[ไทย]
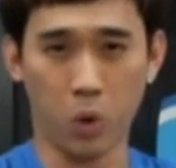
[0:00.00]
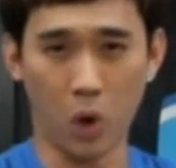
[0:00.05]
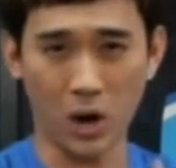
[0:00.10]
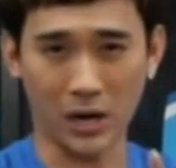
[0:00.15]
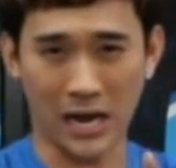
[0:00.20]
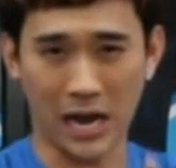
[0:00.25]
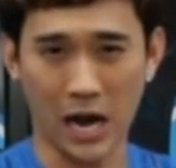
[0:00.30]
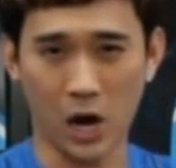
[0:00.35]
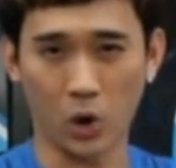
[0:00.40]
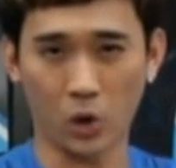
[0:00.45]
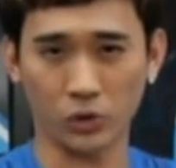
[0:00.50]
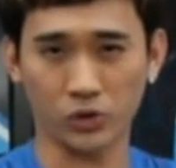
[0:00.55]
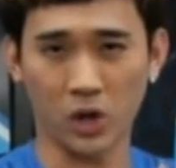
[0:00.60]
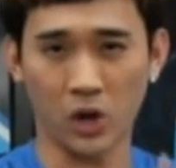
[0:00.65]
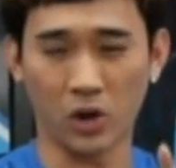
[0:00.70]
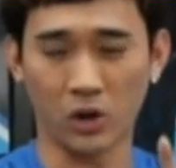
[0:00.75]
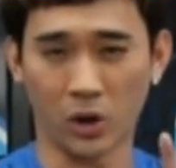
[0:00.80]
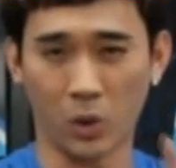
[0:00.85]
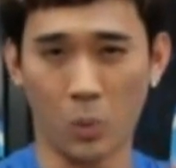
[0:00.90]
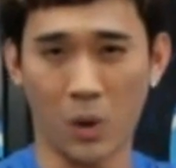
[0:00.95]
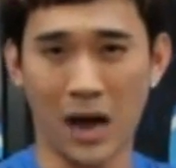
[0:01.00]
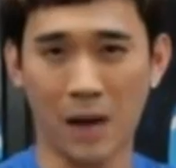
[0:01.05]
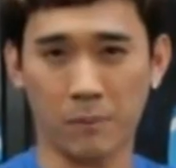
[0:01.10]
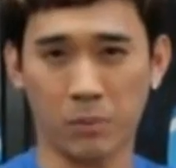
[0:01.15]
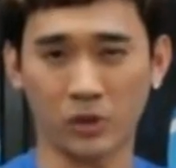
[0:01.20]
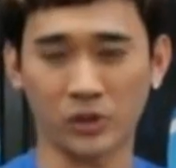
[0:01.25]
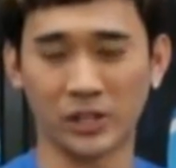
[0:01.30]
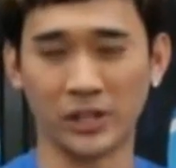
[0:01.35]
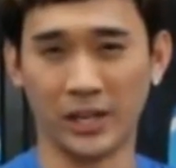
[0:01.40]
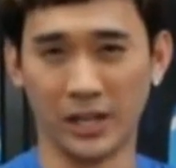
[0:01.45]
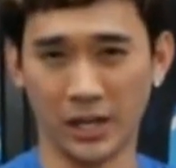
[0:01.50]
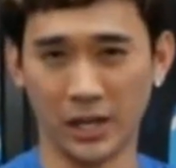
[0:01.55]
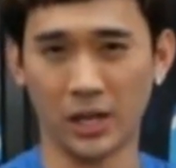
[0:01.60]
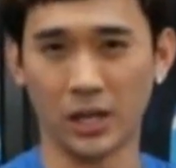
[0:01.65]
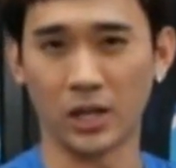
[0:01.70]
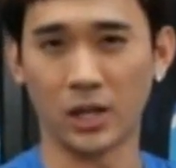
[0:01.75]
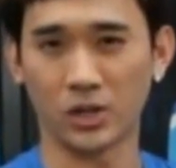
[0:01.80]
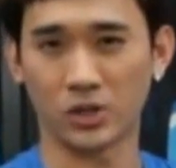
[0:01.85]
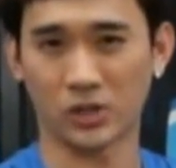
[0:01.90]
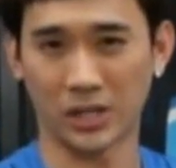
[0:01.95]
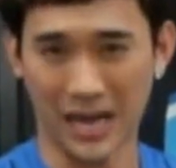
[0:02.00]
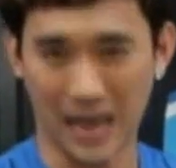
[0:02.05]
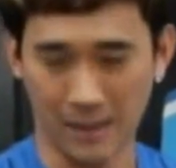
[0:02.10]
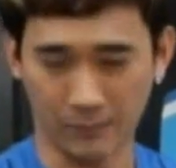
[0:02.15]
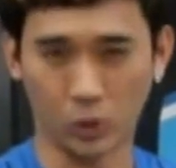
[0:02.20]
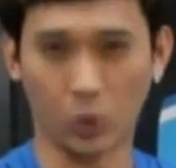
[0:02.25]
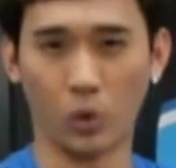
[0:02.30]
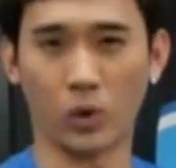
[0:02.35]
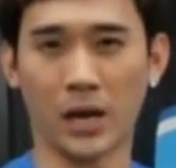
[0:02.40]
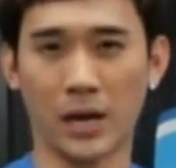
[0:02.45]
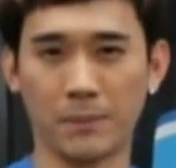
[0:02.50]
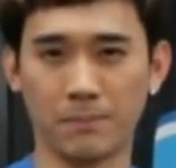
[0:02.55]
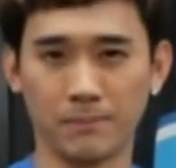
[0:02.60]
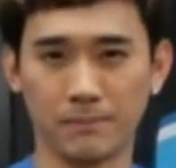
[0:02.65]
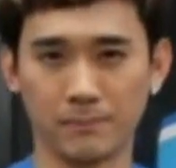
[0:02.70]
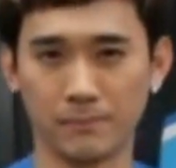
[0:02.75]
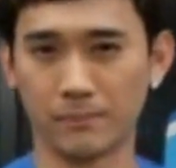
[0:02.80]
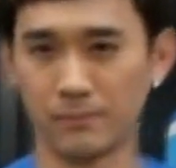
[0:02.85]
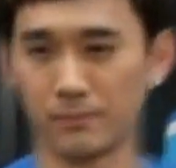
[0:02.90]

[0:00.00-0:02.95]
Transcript: พวกเขาต้องระวังเพราะที่นี่ฉลามดุครับ